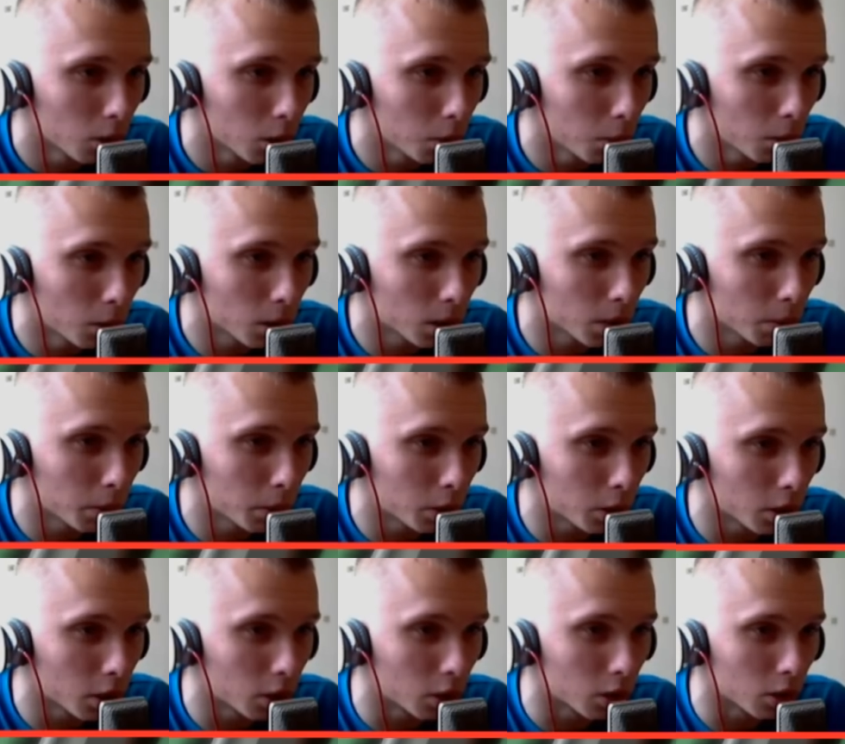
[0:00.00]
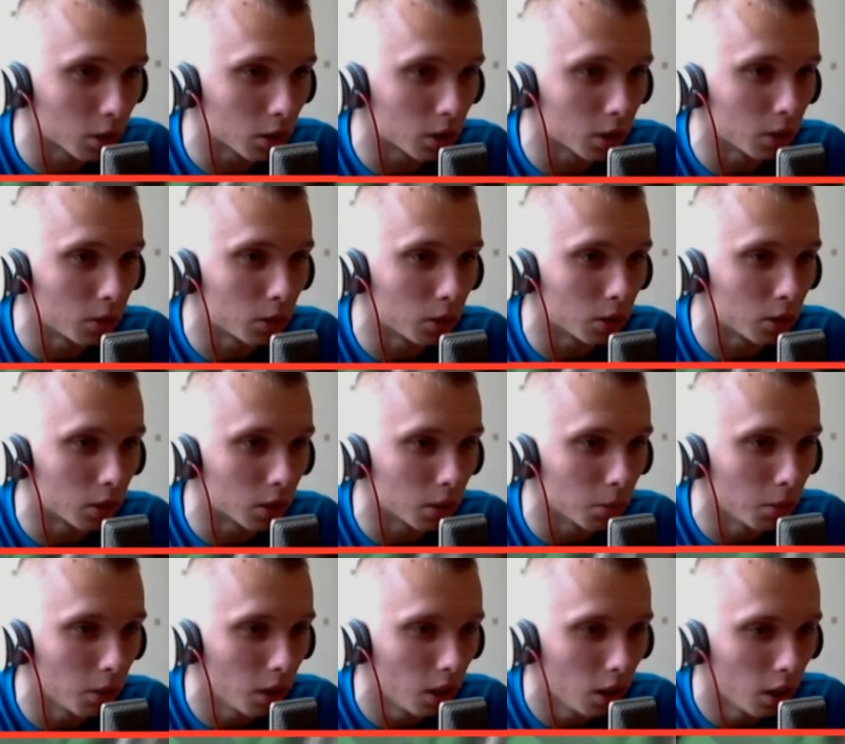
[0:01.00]
Tu może być ciężko z tym
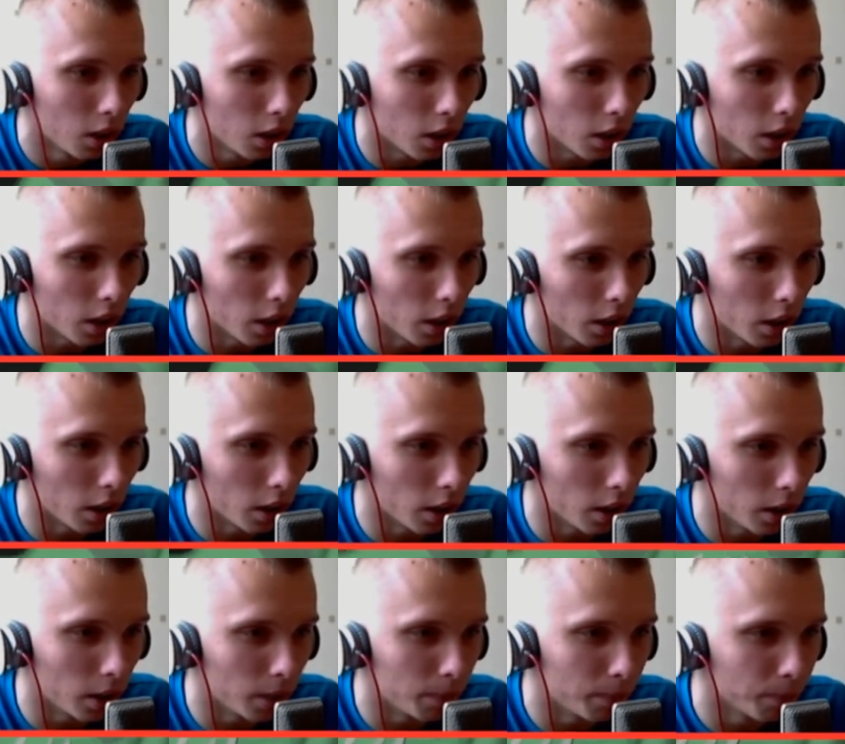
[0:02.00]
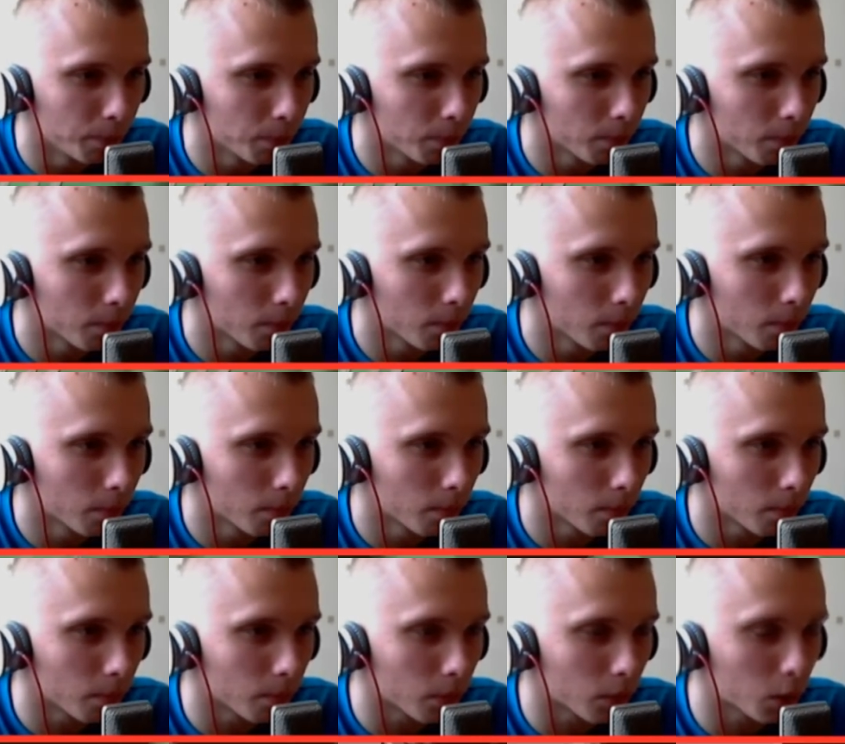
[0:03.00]
wszystkim. Ehm,
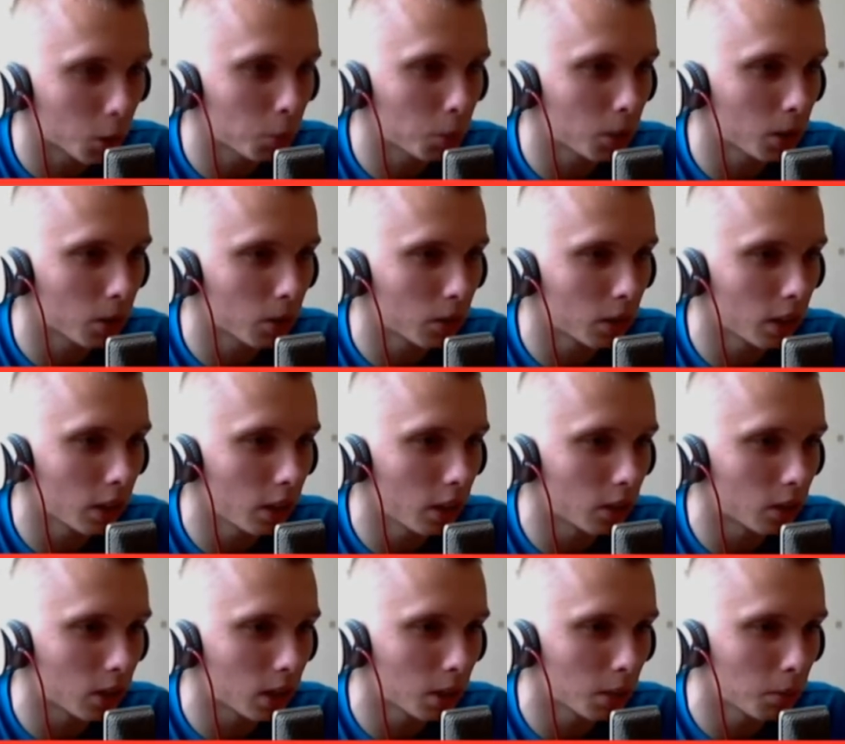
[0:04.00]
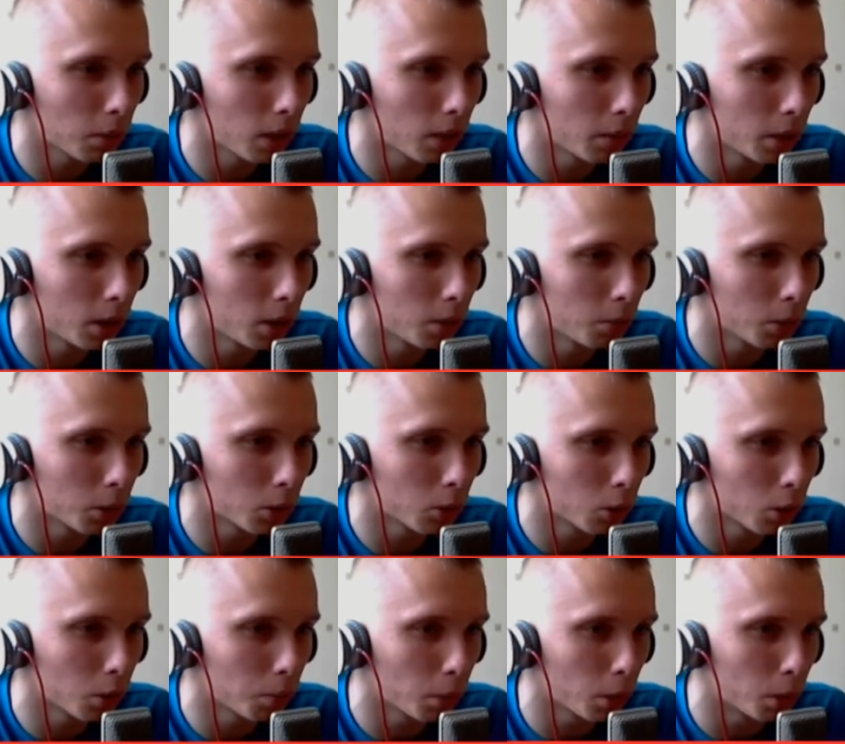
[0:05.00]
coś mi się wydaje, że chyba będę
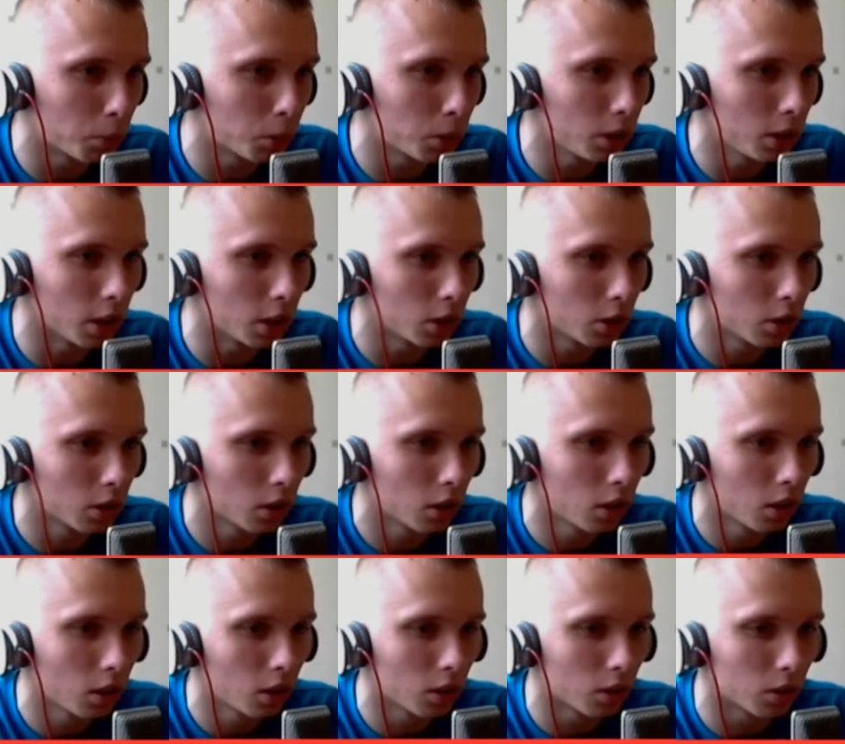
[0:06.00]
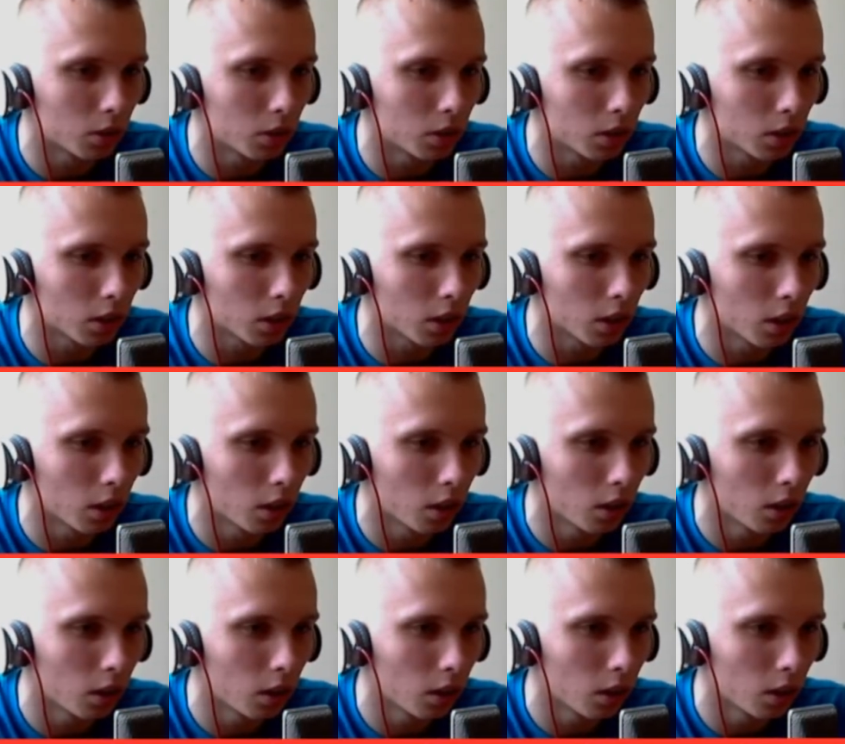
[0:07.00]
musiał to poobcinać. Te wszystkie
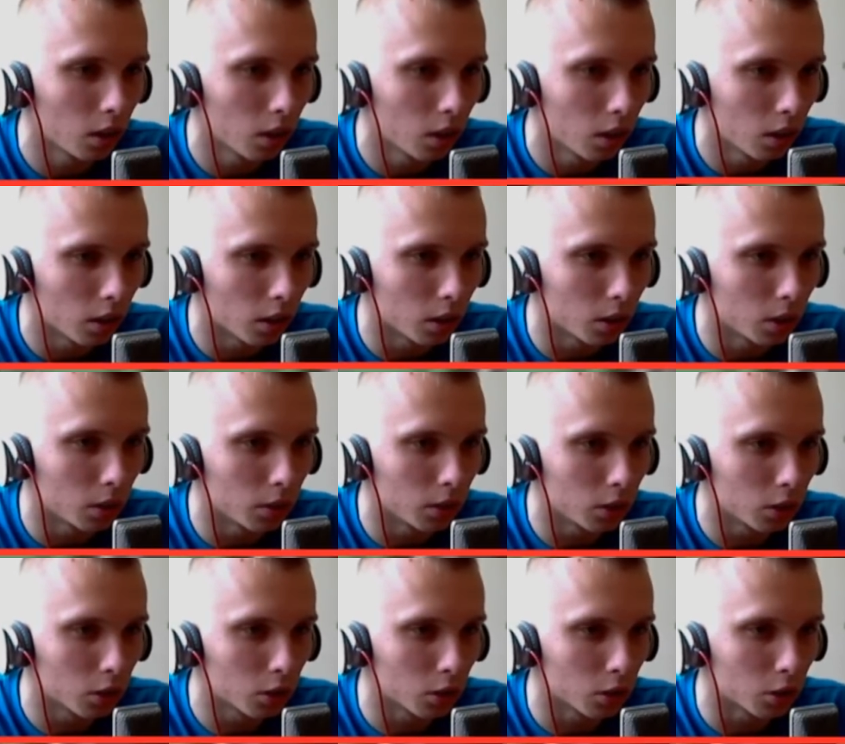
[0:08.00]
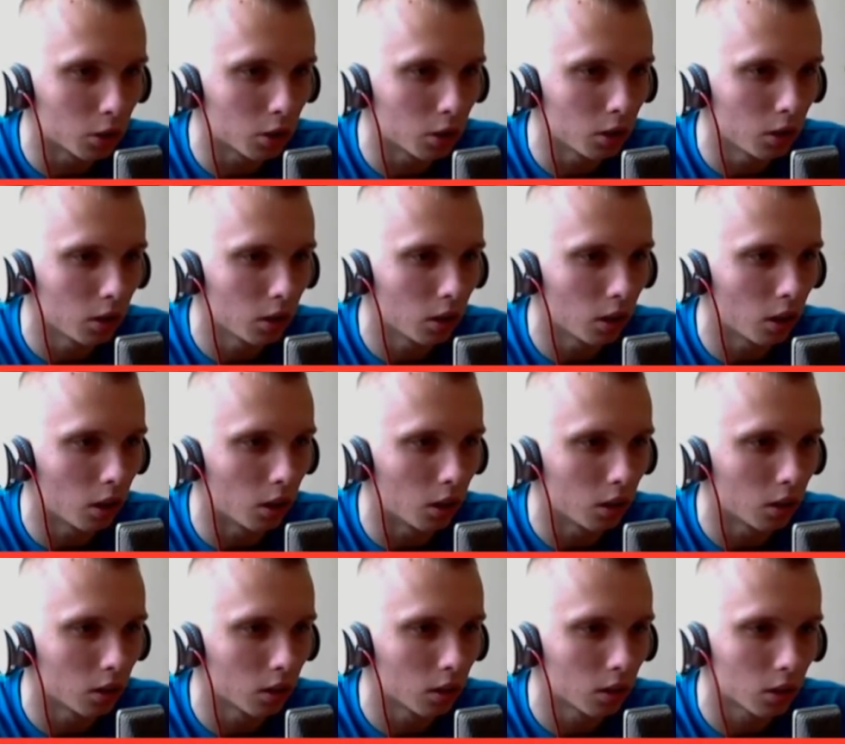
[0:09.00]
jego wnętrzności. O,
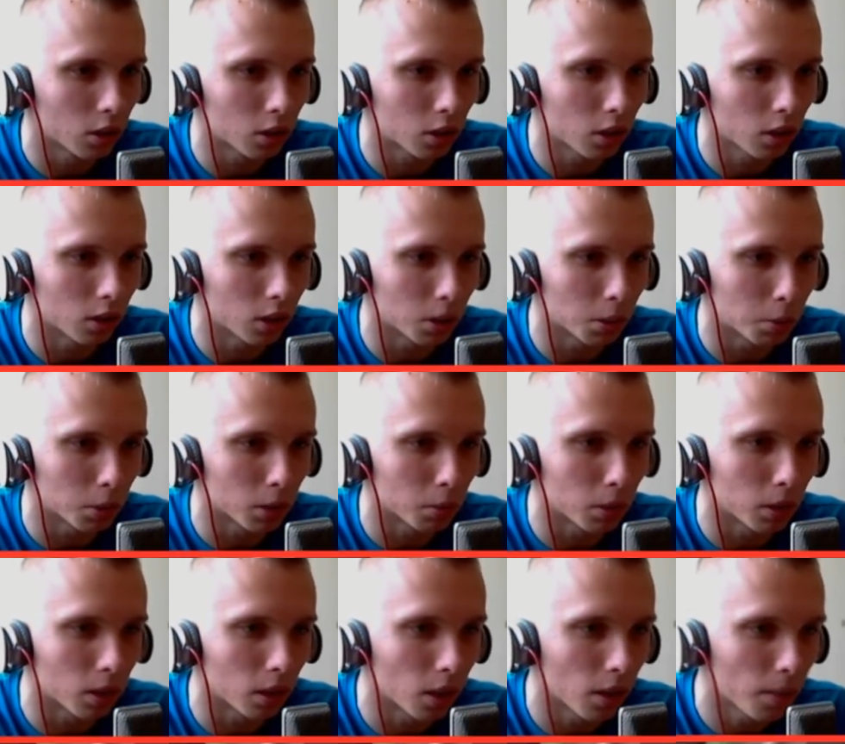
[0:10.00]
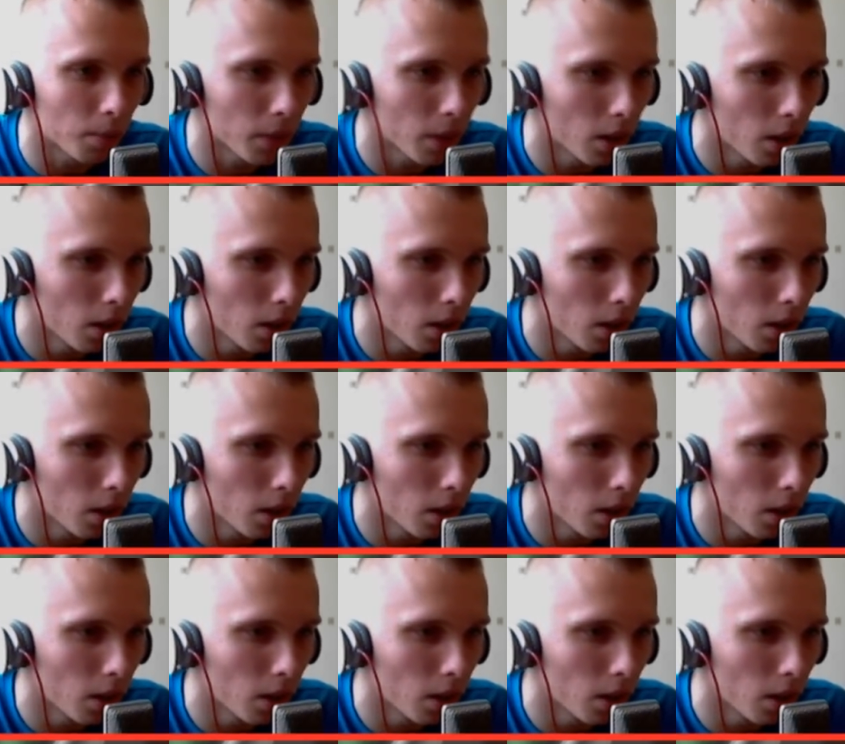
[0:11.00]
chociaż tego się pozbędę.